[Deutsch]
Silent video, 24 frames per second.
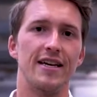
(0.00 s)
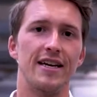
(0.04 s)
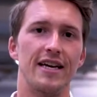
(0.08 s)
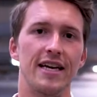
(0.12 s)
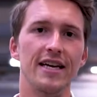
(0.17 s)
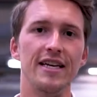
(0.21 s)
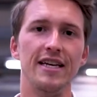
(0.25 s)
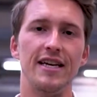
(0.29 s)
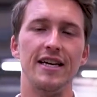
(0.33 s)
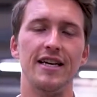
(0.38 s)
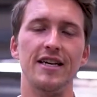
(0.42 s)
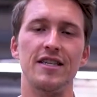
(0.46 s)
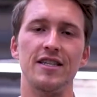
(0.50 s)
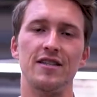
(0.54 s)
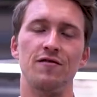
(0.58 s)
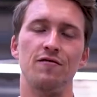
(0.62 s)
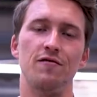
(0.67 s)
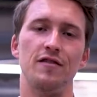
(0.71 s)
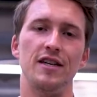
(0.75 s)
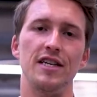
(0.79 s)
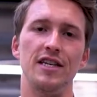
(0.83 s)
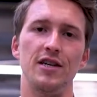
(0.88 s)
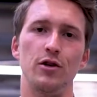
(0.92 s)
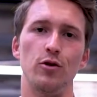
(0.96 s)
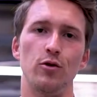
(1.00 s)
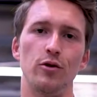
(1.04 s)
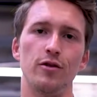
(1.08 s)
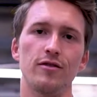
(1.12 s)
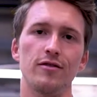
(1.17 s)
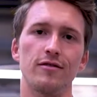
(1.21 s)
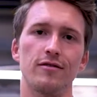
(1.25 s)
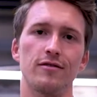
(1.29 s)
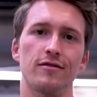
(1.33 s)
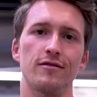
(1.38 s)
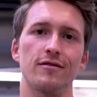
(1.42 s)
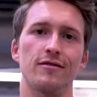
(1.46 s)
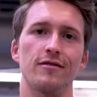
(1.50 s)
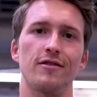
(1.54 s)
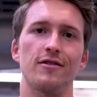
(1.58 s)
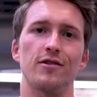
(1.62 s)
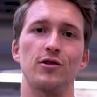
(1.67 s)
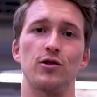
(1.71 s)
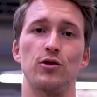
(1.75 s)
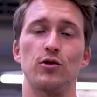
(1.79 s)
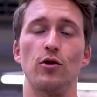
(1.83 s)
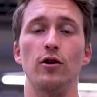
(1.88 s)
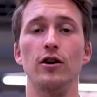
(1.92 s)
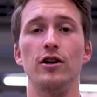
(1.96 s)
In den nächsten Videos
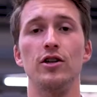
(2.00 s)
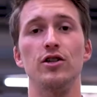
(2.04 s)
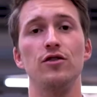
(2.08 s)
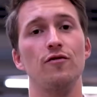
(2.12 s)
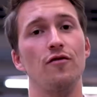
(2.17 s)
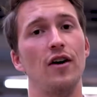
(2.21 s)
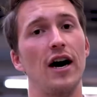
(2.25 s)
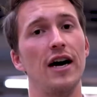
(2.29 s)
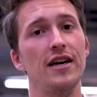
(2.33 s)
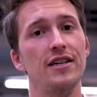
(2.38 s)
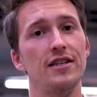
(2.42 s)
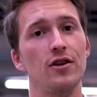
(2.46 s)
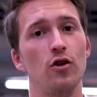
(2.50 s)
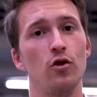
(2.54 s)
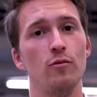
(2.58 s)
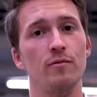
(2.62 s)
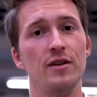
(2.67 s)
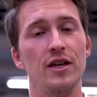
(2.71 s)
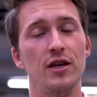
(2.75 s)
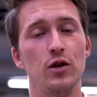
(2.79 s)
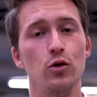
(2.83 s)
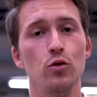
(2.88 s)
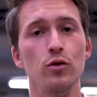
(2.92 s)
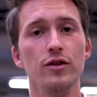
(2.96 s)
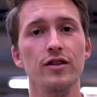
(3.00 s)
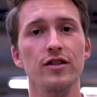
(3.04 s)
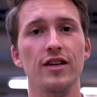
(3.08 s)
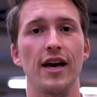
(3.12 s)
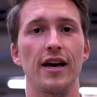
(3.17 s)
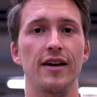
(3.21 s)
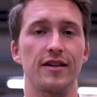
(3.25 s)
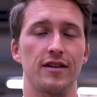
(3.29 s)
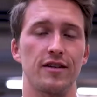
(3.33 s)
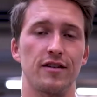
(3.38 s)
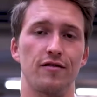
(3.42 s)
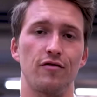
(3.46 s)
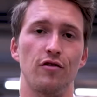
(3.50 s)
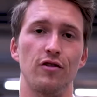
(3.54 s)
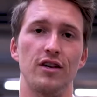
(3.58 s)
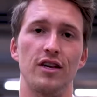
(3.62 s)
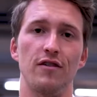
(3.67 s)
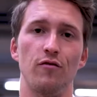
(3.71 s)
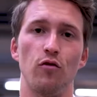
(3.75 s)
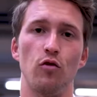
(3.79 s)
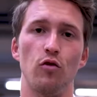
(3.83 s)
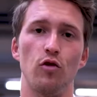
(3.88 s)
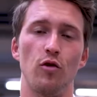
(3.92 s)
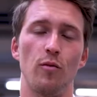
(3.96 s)
soll es weiter um die Use Cases von
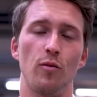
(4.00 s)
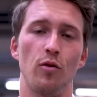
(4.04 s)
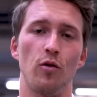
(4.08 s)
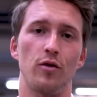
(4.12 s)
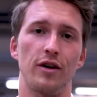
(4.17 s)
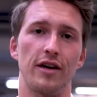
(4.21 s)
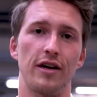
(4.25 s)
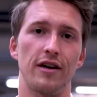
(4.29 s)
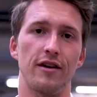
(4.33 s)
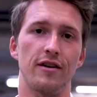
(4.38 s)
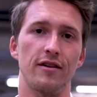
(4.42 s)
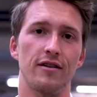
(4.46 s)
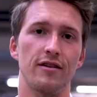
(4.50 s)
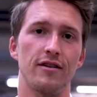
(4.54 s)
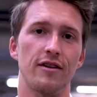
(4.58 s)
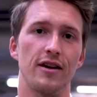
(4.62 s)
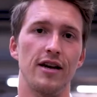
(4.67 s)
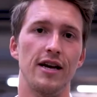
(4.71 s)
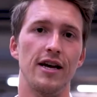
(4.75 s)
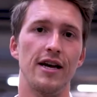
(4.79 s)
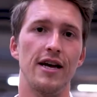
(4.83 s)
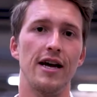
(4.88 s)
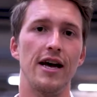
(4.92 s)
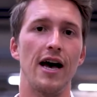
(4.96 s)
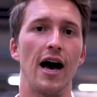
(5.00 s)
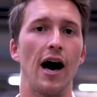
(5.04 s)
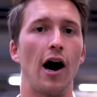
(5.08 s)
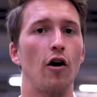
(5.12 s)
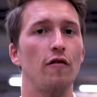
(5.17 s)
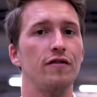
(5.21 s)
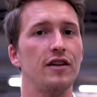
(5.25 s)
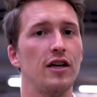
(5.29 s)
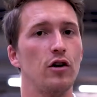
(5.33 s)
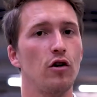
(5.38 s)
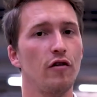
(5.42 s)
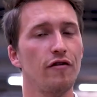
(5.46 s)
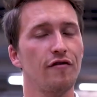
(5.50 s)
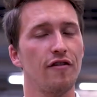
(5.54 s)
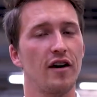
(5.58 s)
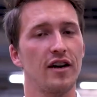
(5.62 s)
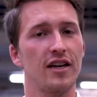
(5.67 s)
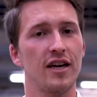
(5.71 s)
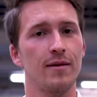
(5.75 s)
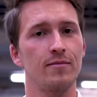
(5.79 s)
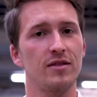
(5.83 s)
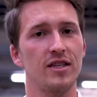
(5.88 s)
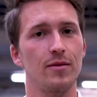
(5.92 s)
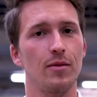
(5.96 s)
Evolopro gehen. Auf die
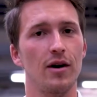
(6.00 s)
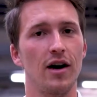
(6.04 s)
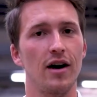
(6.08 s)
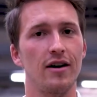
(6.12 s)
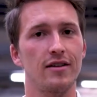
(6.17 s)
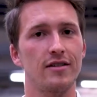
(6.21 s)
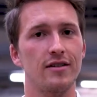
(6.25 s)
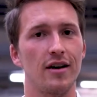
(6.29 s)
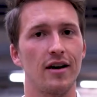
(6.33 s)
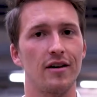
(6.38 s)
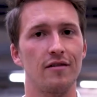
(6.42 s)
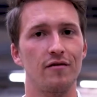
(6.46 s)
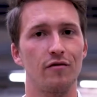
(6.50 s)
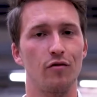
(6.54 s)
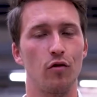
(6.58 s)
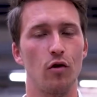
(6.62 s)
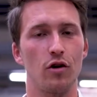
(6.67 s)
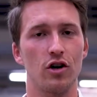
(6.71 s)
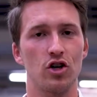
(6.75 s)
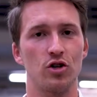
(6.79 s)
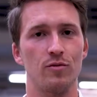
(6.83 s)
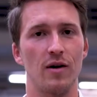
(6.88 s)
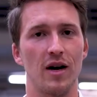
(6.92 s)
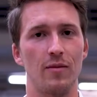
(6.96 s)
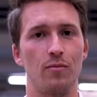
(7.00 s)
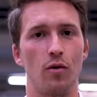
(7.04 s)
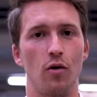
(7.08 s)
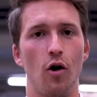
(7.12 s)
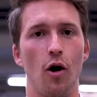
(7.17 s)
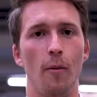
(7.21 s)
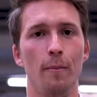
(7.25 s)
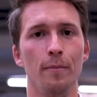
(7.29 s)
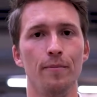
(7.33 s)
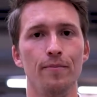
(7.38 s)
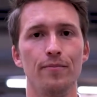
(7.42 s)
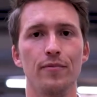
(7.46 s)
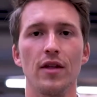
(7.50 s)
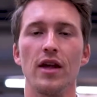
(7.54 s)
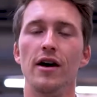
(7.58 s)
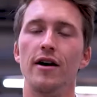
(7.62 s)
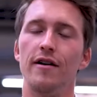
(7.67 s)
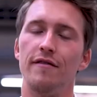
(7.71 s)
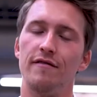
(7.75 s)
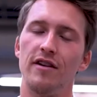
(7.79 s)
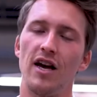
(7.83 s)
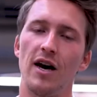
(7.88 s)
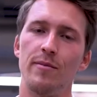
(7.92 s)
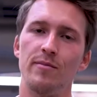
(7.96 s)
Luftfahrt haben Sie bereits einen Vorgeschmack bekommen.
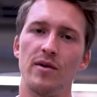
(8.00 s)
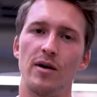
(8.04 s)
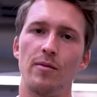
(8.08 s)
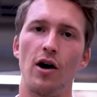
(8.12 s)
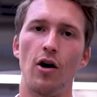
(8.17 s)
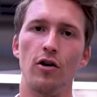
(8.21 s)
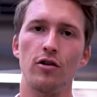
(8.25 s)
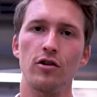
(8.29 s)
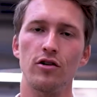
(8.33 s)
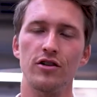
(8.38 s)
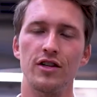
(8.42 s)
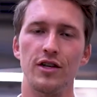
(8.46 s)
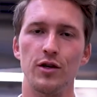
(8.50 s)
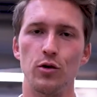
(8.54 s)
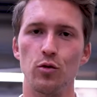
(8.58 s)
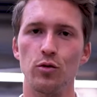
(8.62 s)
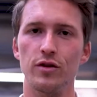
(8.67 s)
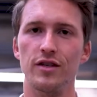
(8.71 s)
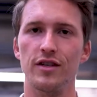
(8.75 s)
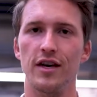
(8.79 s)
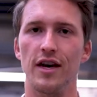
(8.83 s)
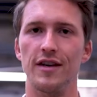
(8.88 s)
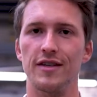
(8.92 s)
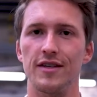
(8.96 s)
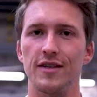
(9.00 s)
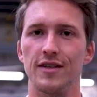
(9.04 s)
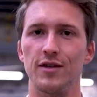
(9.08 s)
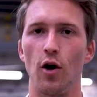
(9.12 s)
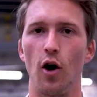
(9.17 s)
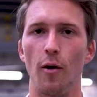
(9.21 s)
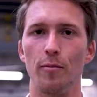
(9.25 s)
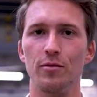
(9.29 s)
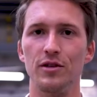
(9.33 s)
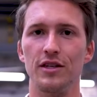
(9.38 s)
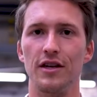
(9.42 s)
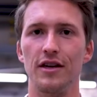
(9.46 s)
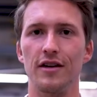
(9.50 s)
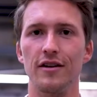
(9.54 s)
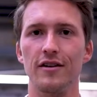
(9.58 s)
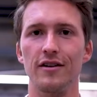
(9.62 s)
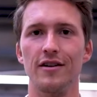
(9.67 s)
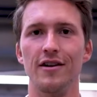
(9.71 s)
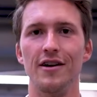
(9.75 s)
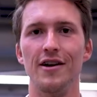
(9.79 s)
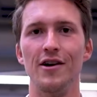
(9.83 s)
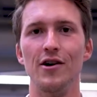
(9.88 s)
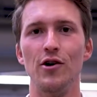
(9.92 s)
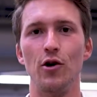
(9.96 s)
Wir haben aber auch noch die Use Cases Optik
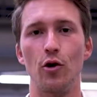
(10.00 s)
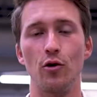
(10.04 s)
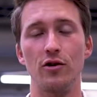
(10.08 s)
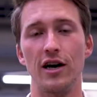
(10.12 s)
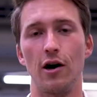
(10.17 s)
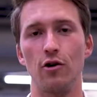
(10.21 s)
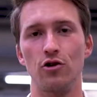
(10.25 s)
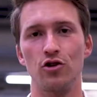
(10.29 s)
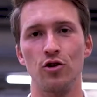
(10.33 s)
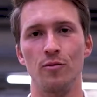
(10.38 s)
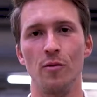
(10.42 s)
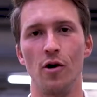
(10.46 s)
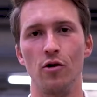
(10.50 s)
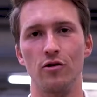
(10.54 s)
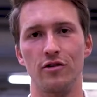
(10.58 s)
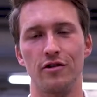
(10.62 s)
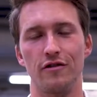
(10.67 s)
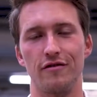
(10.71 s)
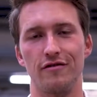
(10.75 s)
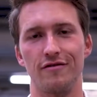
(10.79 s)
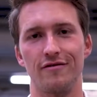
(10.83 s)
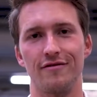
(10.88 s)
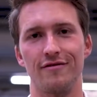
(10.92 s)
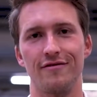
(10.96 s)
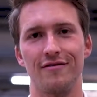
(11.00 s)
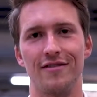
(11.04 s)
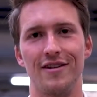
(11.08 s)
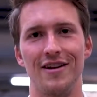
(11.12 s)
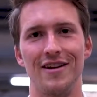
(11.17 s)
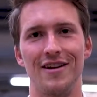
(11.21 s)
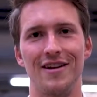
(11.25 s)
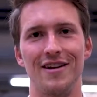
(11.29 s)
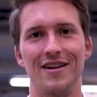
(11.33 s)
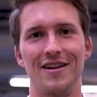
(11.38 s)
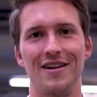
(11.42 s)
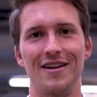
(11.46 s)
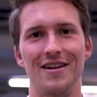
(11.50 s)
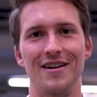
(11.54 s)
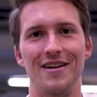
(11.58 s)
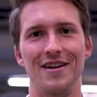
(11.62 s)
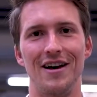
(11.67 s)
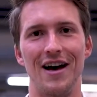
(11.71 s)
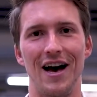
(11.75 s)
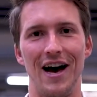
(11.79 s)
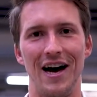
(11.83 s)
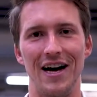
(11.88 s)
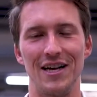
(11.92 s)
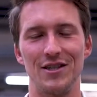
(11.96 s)
und Automotive.
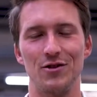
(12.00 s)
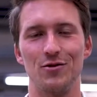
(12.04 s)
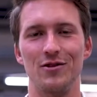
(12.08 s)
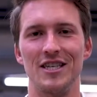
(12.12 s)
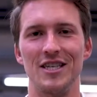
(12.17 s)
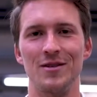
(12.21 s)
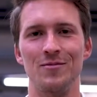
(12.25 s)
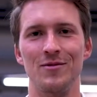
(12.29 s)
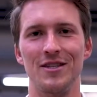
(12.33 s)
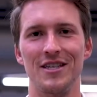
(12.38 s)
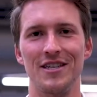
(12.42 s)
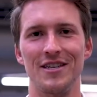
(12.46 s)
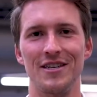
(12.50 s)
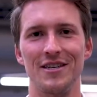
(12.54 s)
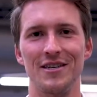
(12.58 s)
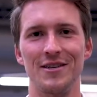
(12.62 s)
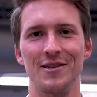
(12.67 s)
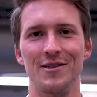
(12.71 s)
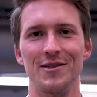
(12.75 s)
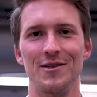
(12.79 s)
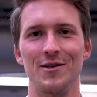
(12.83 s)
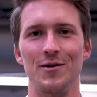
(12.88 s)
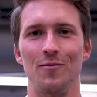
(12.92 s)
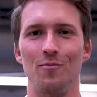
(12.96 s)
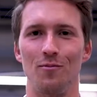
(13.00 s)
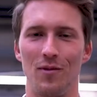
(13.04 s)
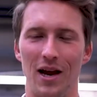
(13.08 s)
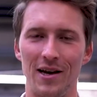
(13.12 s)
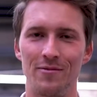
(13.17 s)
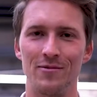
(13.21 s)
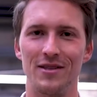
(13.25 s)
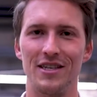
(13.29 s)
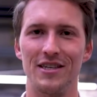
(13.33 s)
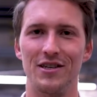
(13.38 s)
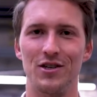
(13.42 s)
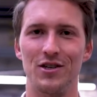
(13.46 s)
Also in diesem Sinne, bleiben Sie